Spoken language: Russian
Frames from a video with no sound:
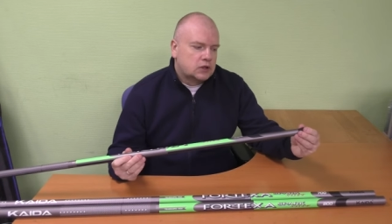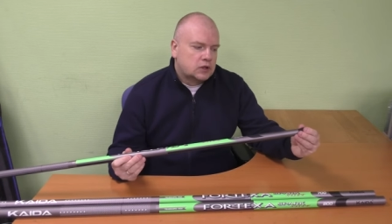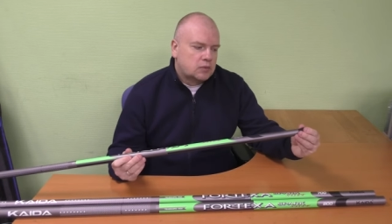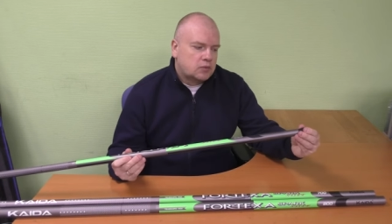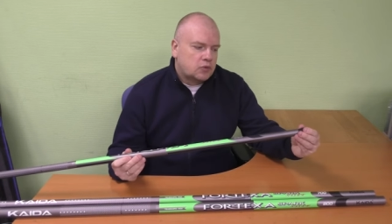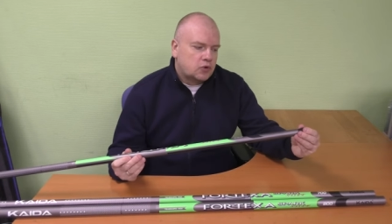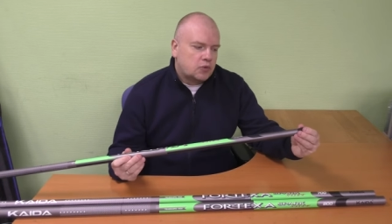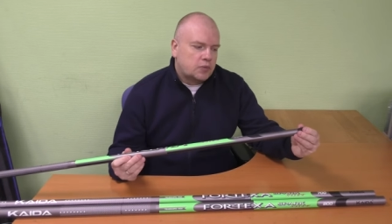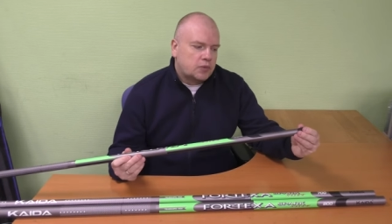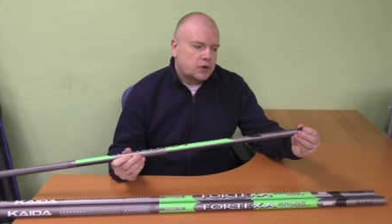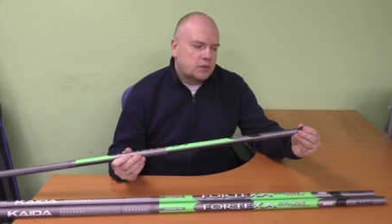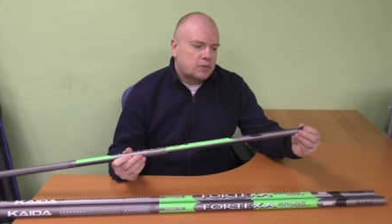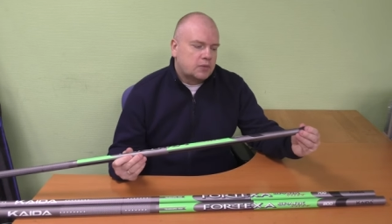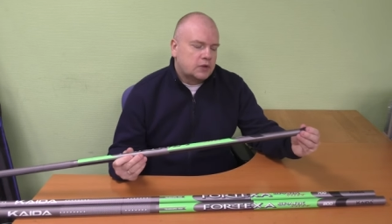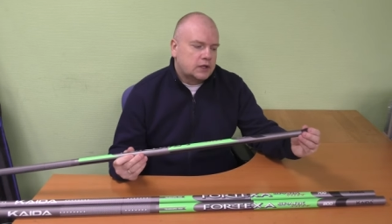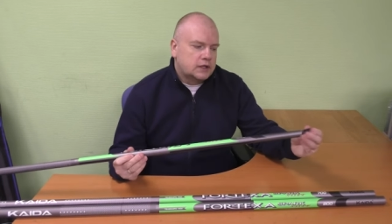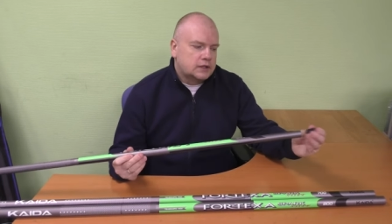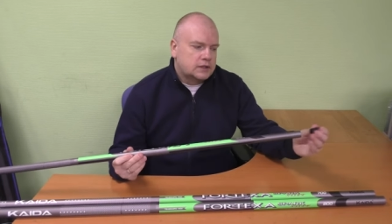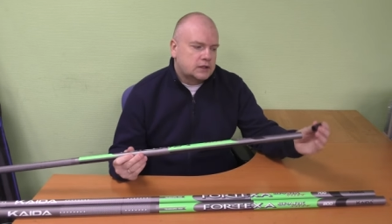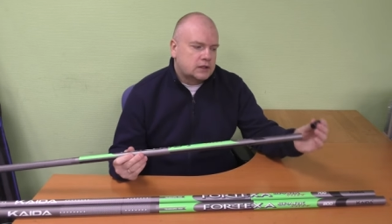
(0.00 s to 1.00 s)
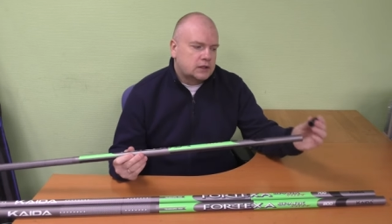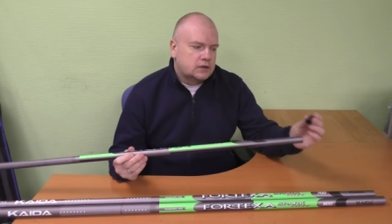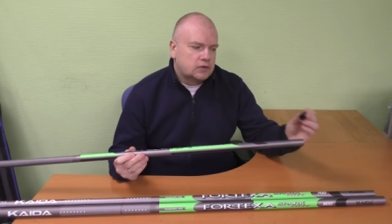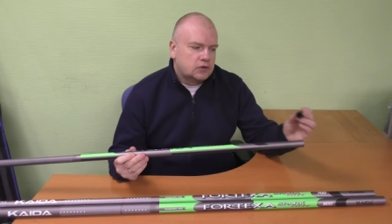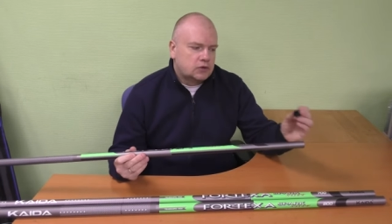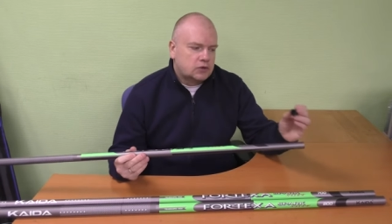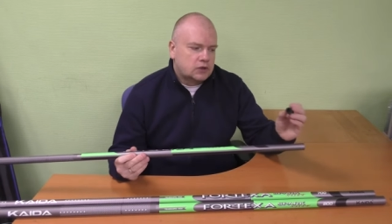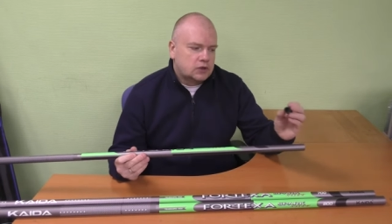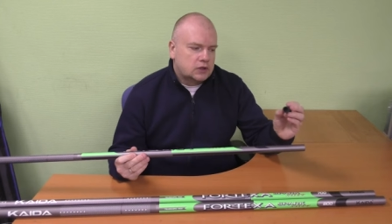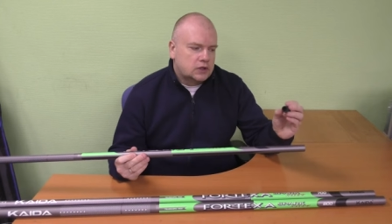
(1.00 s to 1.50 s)
пробка пластиковая,
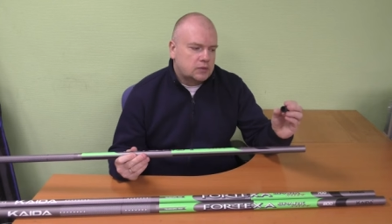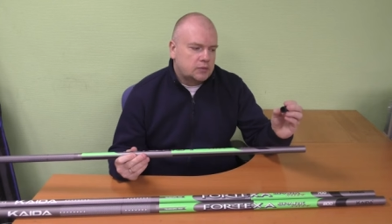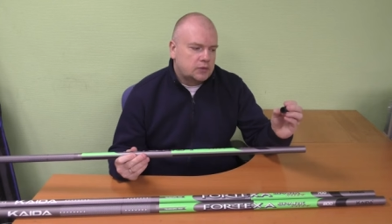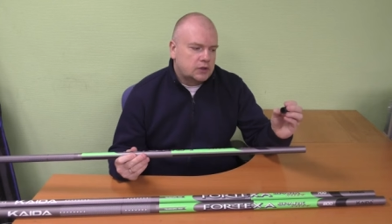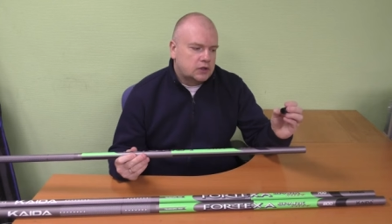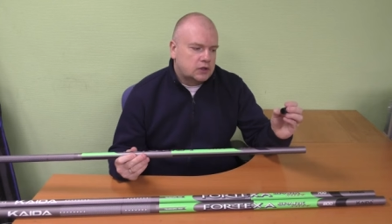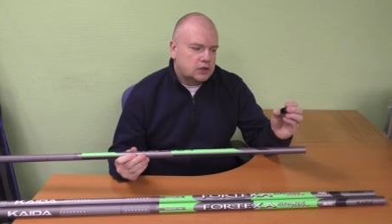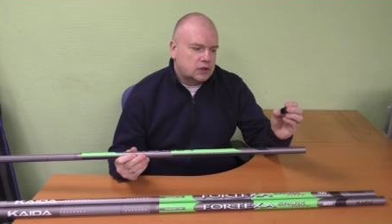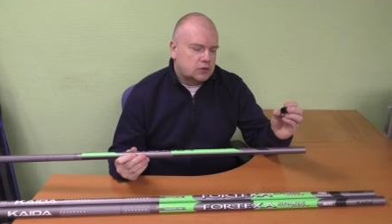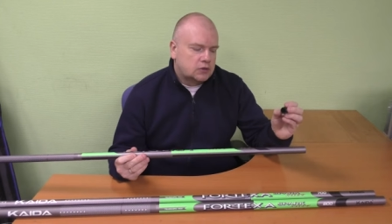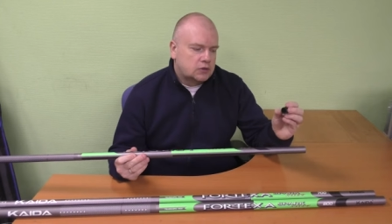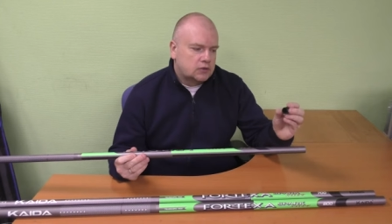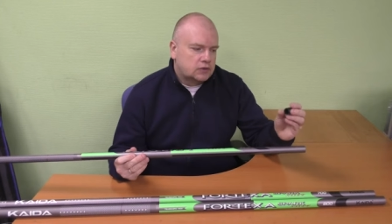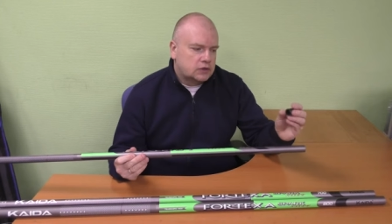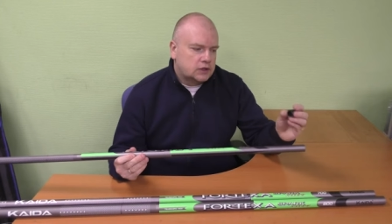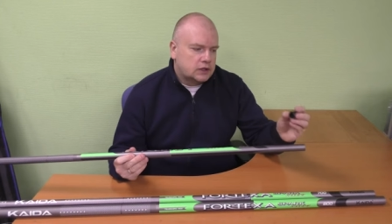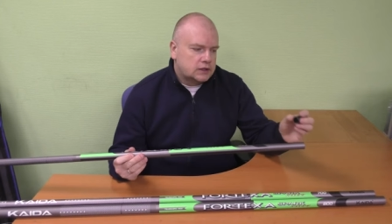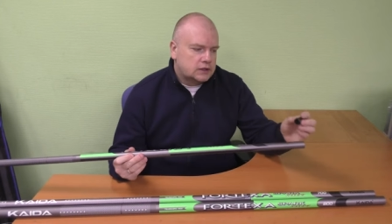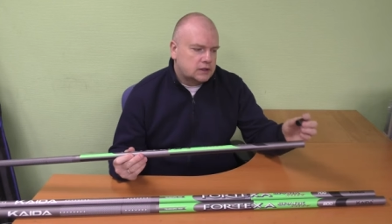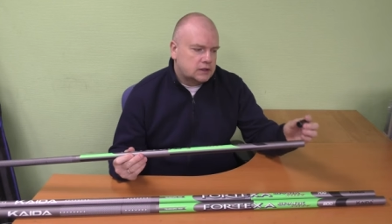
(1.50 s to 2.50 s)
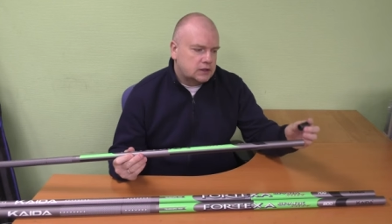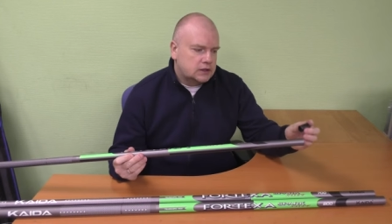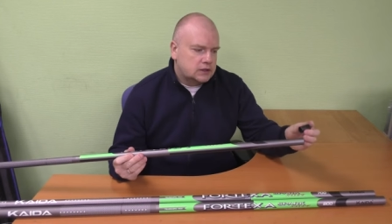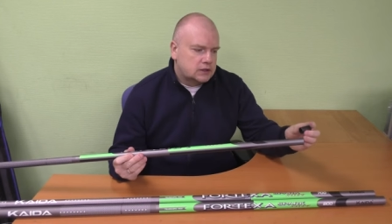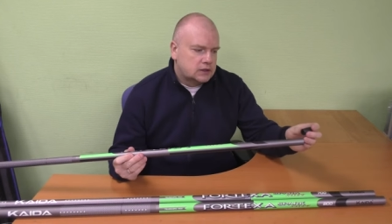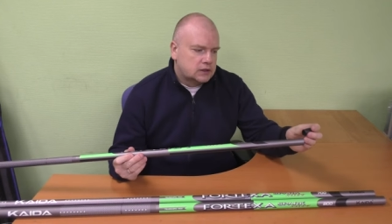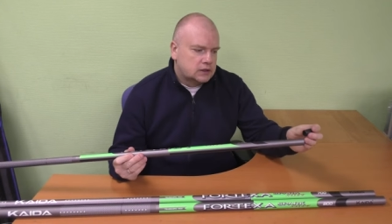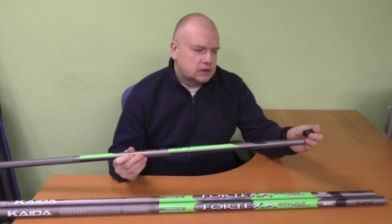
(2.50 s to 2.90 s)
но она имеет такой вот разрез